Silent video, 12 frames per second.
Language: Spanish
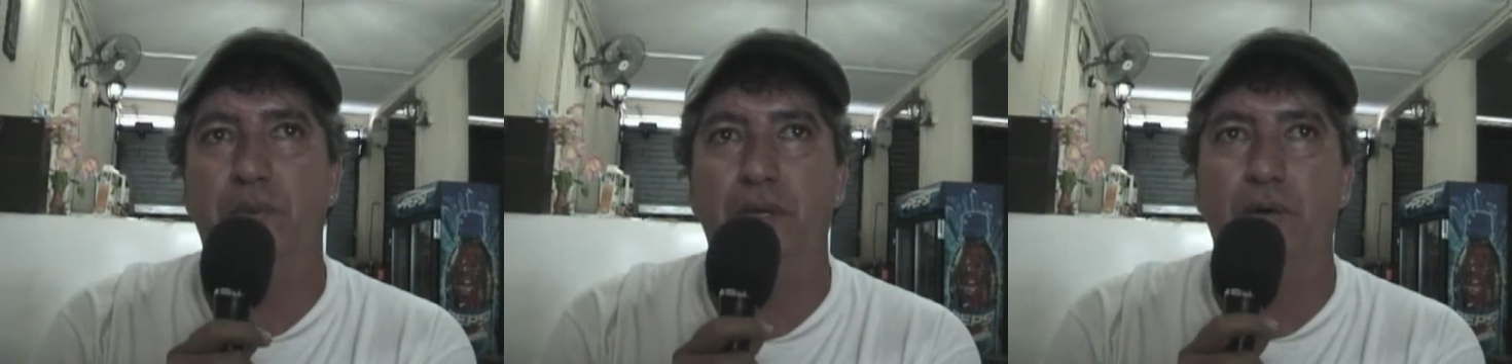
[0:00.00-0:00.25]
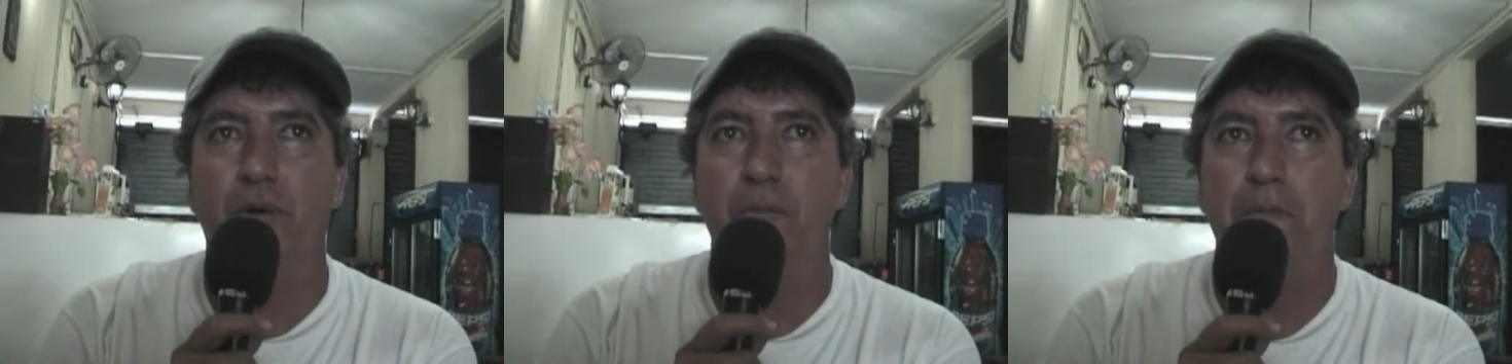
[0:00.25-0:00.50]

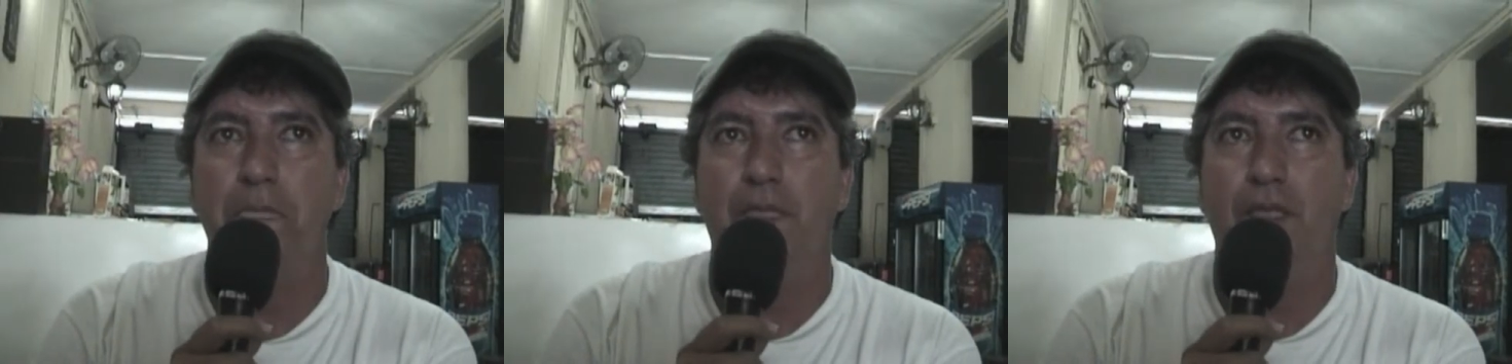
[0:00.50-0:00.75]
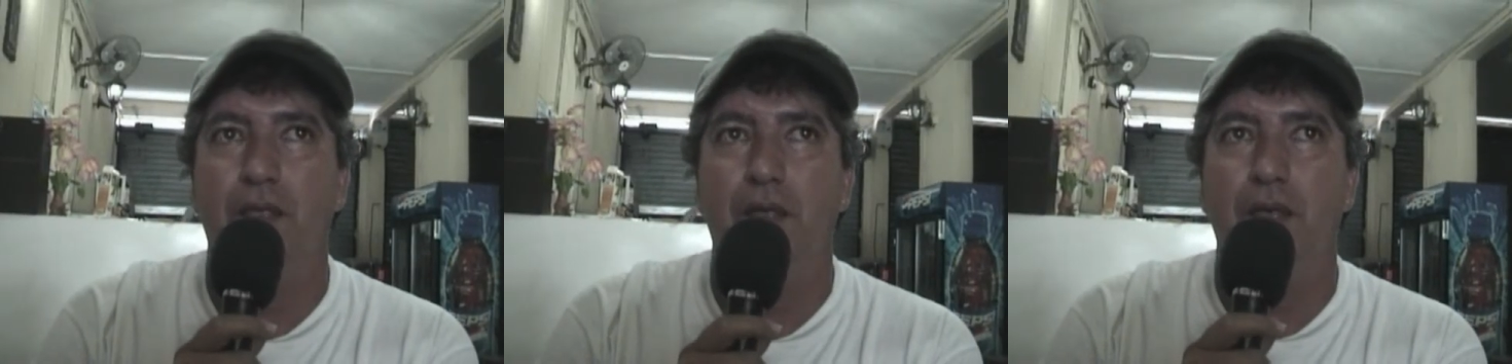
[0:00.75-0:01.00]
pero
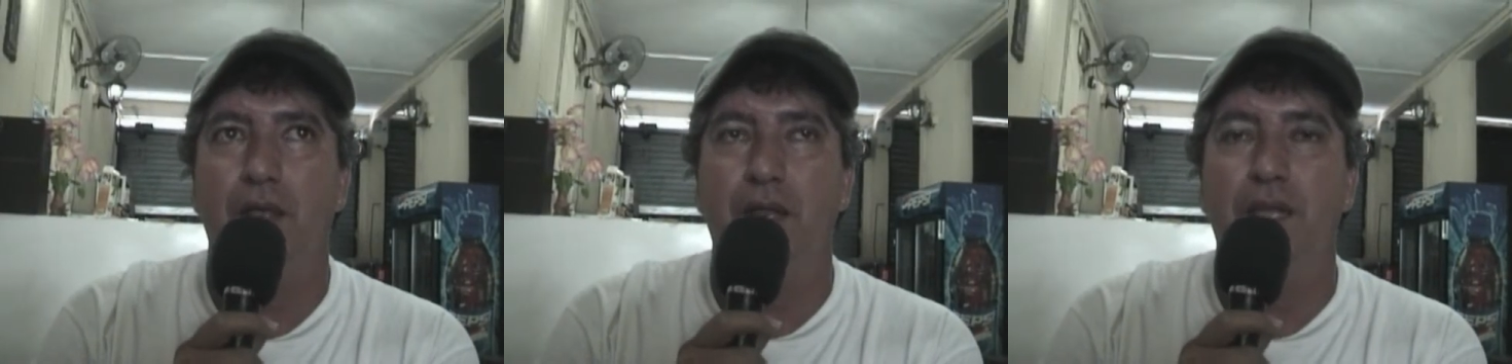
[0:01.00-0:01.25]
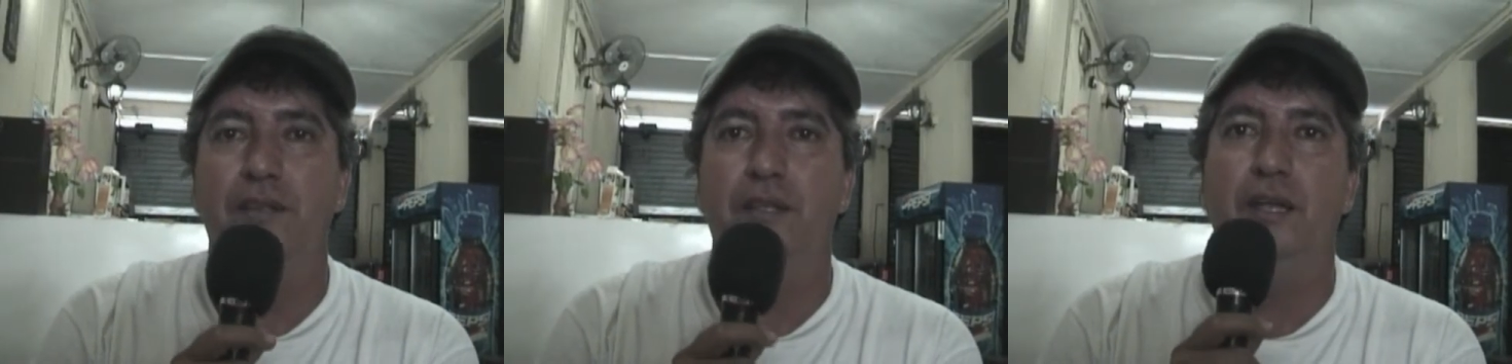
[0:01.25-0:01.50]

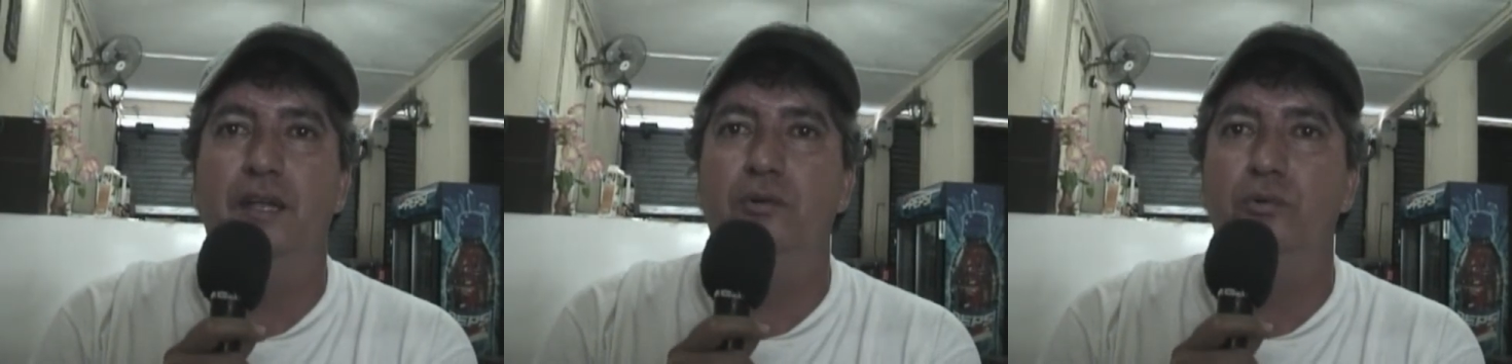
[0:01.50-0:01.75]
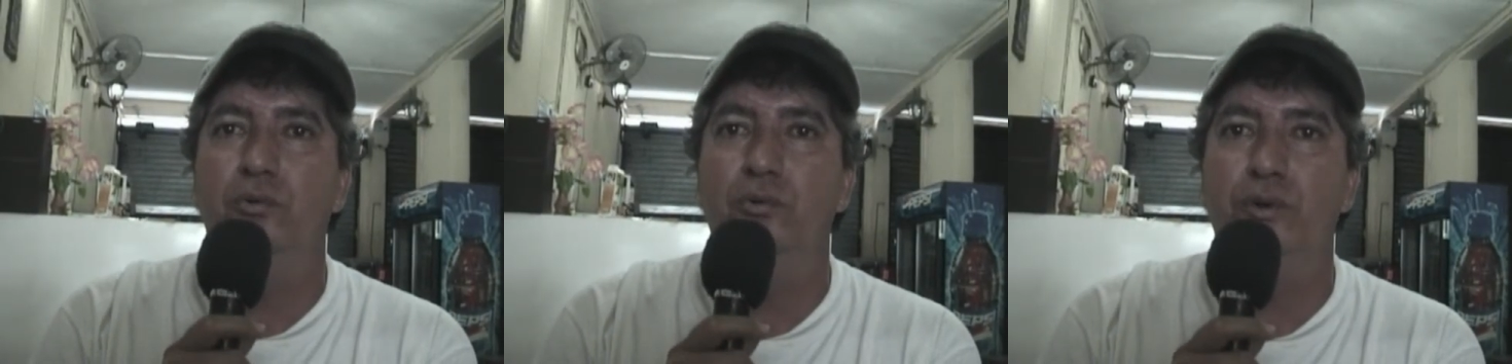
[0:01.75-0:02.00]
la idea
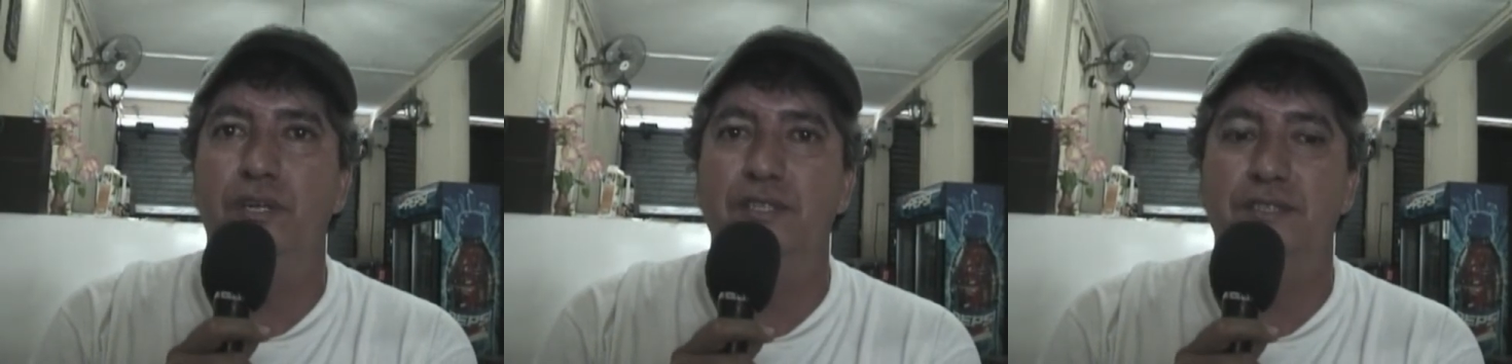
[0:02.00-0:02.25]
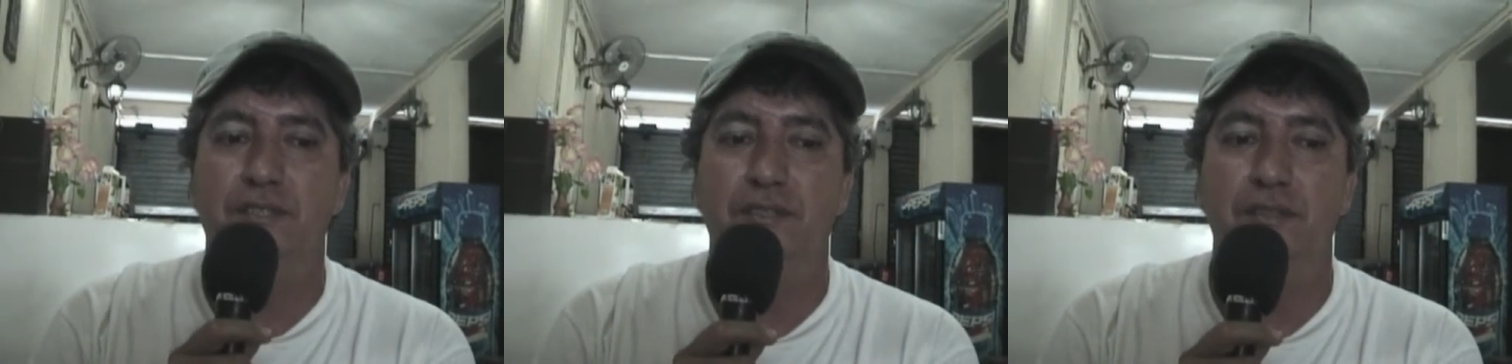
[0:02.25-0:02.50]
del club
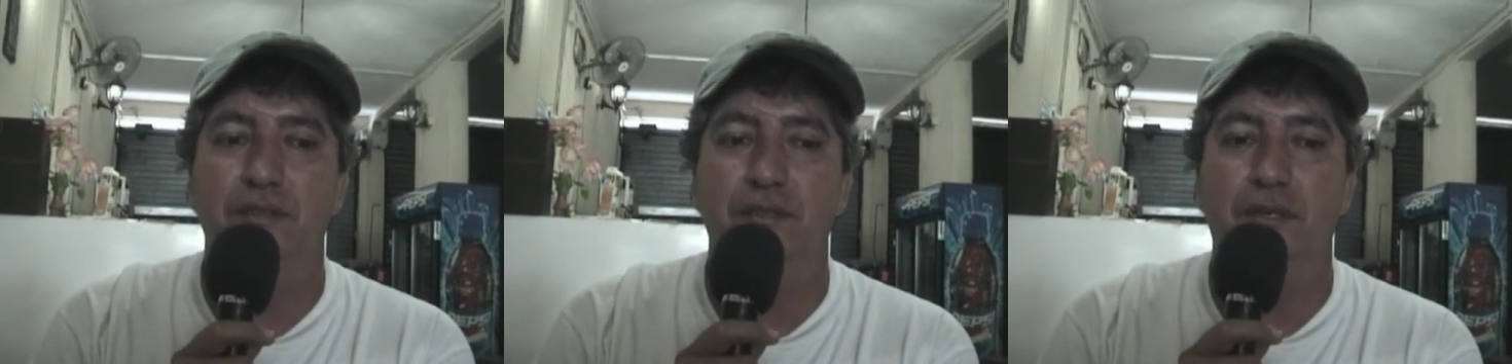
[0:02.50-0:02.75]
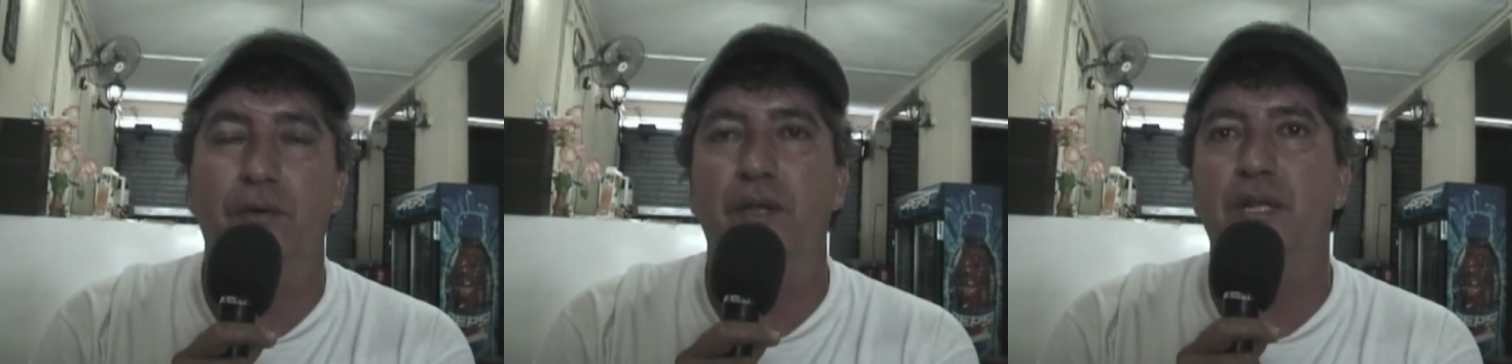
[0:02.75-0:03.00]
es
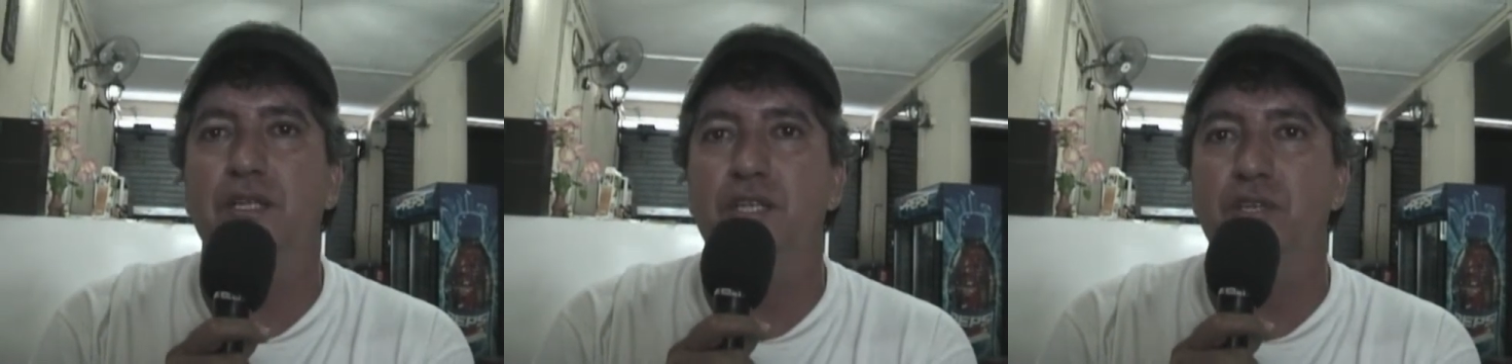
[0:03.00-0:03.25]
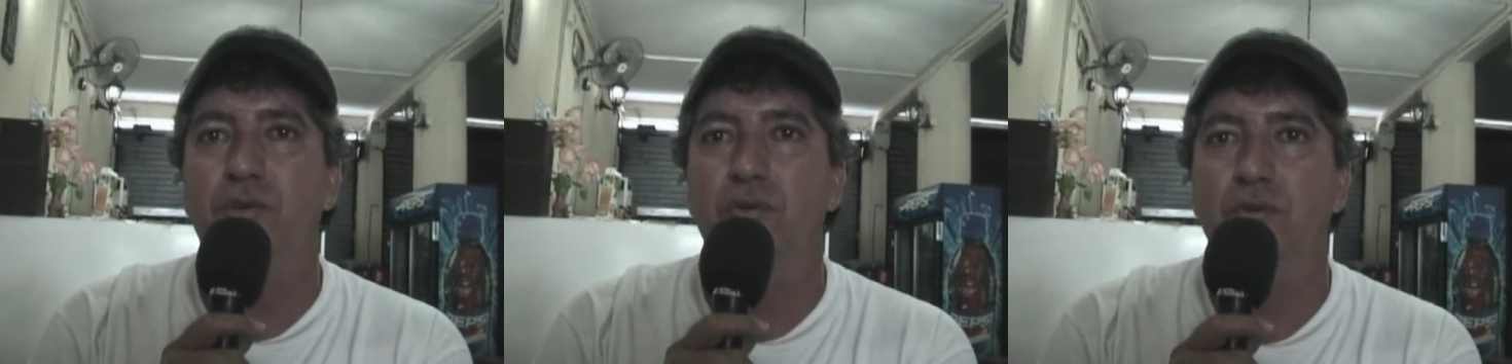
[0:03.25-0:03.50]
llevar al
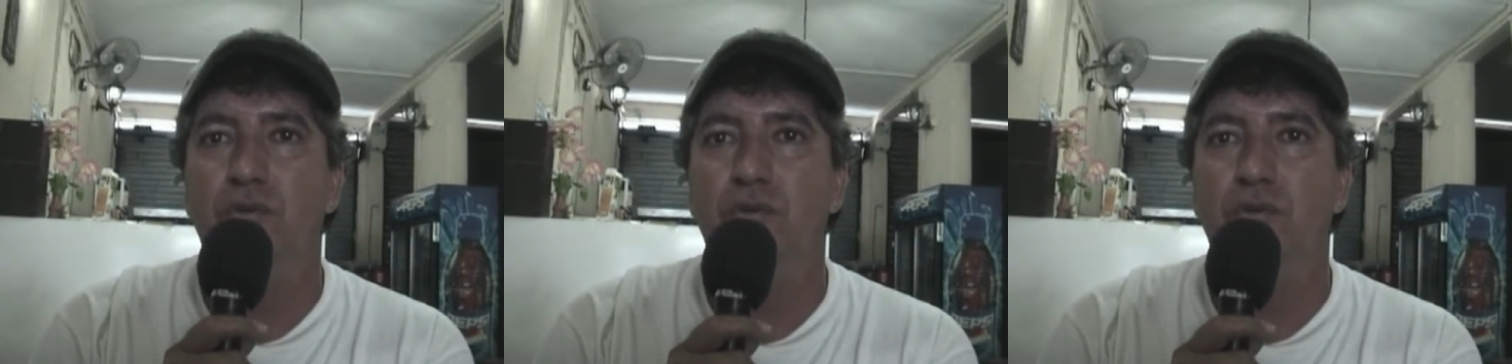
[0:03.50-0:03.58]
niño,